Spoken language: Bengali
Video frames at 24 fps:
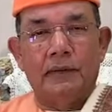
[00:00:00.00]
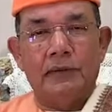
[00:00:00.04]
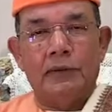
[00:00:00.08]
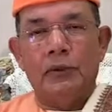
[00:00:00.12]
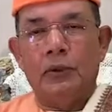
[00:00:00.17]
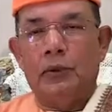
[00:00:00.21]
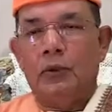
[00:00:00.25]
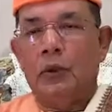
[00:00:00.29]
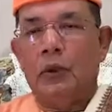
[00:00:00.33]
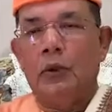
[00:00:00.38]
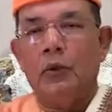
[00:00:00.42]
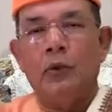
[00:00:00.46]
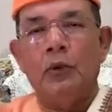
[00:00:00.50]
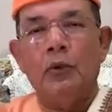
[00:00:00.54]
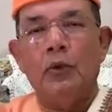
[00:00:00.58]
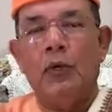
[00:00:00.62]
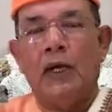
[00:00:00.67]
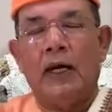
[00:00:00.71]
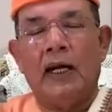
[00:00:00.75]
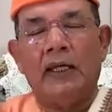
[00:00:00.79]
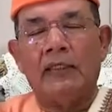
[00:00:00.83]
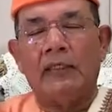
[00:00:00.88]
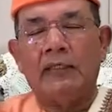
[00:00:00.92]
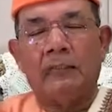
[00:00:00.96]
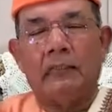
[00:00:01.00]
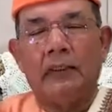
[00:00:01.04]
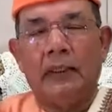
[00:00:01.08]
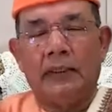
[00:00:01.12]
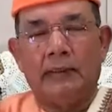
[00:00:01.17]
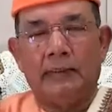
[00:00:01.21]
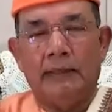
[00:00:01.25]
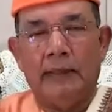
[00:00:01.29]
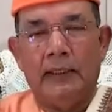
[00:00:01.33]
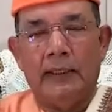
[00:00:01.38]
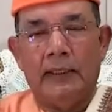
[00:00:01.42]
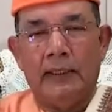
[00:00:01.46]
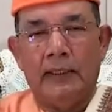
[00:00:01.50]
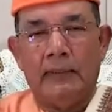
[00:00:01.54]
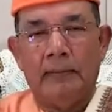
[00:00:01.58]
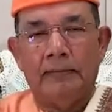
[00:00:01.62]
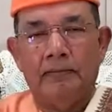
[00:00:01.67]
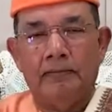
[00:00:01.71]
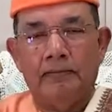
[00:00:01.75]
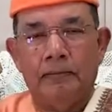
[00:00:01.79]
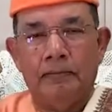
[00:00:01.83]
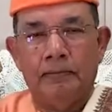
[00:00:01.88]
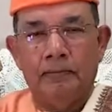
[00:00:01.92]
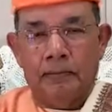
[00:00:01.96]
সে কখনো হাত পাতবে না
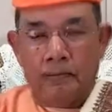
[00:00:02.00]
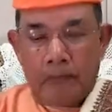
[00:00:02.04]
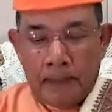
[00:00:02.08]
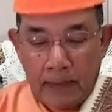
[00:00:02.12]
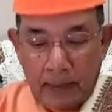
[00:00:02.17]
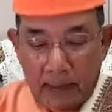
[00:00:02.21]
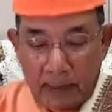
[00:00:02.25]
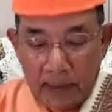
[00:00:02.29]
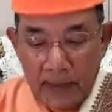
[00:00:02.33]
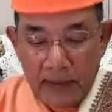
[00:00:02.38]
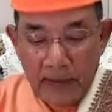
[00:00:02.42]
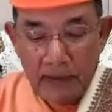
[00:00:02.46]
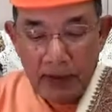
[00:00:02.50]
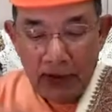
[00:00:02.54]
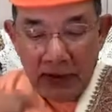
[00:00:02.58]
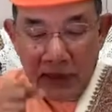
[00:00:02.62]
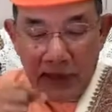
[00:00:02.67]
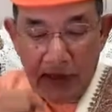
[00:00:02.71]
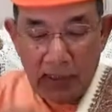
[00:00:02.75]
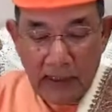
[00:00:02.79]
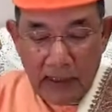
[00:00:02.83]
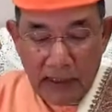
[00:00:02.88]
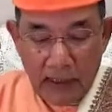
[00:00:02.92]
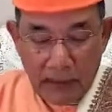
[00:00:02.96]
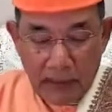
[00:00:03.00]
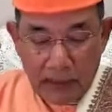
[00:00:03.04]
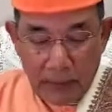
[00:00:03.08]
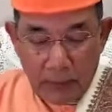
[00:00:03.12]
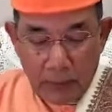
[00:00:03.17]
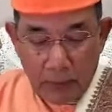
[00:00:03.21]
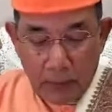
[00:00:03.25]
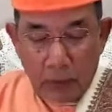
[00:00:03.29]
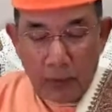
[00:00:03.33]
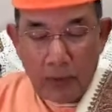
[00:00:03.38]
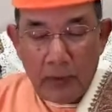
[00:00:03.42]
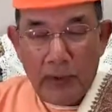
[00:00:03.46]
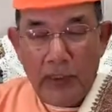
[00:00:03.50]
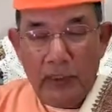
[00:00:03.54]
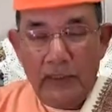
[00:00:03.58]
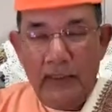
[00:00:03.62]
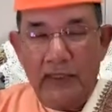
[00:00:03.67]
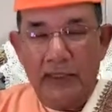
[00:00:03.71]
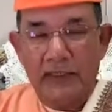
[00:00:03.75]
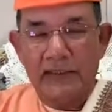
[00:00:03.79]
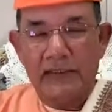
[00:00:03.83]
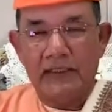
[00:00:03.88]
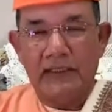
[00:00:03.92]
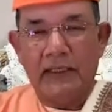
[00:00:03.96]
এই যে শিক্ষাটা ভ্রমণের
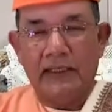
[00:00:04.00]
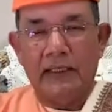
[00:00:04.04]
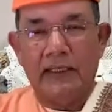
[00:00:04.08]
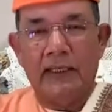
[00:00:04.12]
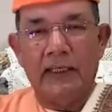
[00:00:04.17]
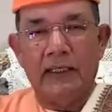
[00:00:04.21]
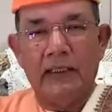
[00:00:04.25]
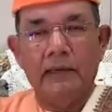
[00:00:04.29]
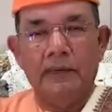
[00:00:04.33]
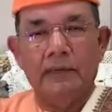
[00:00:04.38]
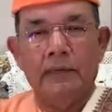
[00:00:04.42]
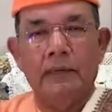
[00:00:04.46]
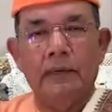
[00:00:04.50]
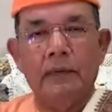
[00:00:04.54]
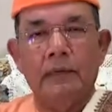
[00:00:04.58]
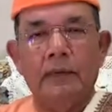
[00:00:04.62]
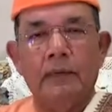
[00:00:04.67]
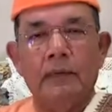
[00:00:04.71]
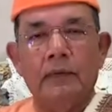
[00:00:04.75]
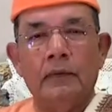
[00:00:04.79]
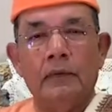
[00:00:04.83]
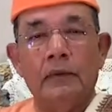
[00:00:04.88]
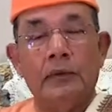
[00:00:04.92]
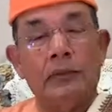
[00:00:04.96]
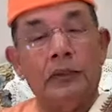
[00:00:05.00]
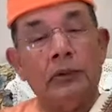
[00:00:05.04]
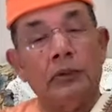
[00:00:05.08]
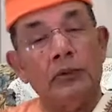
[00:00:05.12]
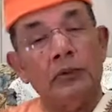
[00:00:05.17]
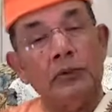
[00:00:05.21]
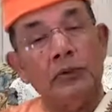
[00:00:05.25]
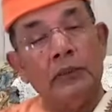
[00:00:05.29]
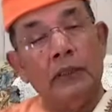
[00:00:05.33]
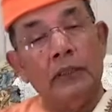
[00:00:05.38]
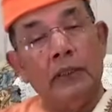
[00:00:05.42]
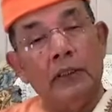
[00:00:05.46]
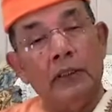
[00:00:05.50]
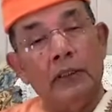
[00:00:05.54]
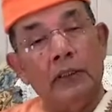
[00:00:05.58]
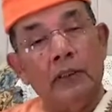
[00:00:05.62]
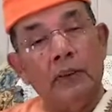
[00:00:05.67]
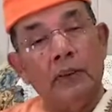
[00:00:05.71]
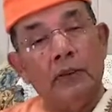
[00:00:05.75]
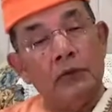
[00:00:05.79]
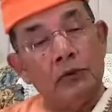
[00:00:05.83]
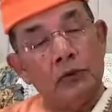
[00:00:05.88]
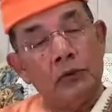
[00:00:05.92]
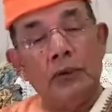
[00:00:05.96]
কাছ থেকে সেটা হচ্ছে
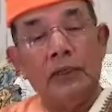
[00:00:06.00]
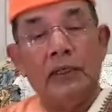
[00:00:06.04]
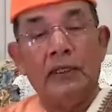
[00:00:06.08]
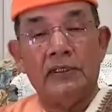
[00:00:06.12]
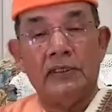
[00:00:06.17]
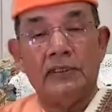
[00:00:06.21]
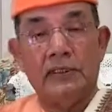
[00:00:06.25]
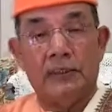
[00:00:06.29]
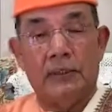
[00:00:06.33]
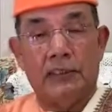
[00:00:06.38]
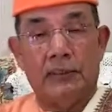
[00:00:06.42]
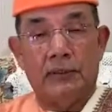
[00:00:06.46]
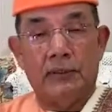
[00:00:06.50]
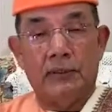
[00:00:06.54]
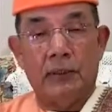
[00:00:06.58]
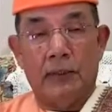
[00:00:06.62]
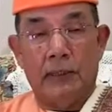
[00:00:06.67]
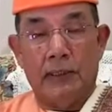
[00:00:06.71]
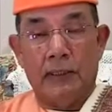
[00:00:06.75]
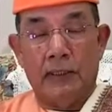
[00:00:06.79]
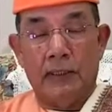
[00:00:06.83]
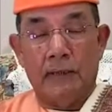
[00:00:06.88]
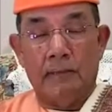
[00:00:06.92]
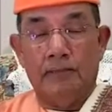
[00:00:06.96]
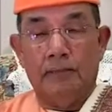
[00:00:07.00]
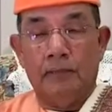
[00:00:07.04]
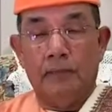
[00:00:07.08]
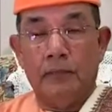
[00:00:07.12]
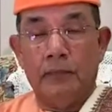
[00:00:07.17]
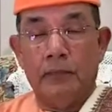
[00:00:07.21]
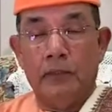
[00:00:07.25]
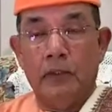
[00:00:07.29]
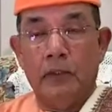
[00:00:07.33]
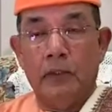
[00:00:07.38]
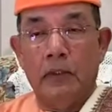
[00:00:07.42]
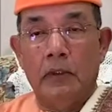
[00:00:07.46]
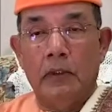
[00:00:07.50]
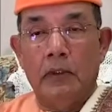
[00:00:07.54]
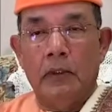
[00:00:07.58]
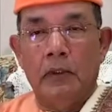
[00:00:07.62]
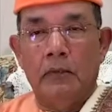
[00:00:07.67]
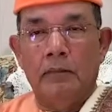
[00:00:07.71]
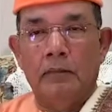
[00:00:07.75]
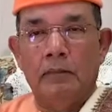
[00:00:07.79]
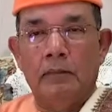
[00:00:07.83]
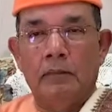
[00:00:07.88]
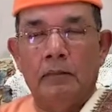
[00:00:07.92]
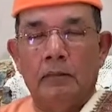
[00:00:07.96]
সন্ন্যাসীদের জন্যে
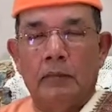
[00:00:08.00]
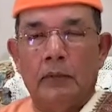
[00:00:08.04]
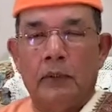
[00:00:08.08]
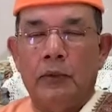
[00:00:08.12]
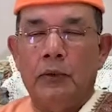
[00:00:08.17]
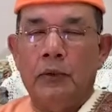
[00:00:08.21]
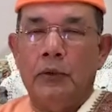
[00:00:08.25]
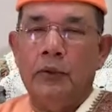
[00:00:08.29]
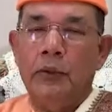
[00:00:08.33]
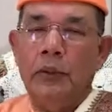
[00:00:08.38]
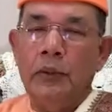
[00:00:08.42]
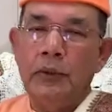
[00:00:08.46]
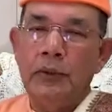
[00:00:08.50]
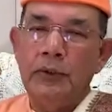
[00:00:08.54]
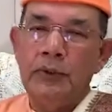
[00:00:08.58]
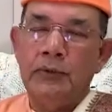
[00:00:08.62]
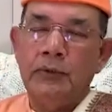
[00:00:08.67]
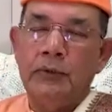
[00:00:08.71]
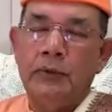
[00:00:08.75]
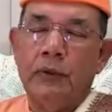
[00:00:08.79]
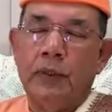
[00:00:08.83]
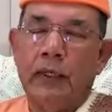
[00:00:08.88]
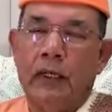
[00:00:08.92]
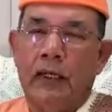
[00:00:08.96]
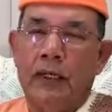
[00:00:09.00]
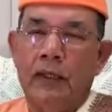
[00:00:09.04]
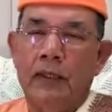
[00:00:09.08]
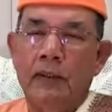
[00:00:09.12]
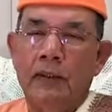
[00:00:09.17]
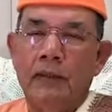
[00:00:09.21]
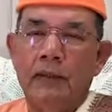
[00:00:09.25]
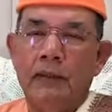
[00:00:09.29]
কিন্তু গৃহস্থরা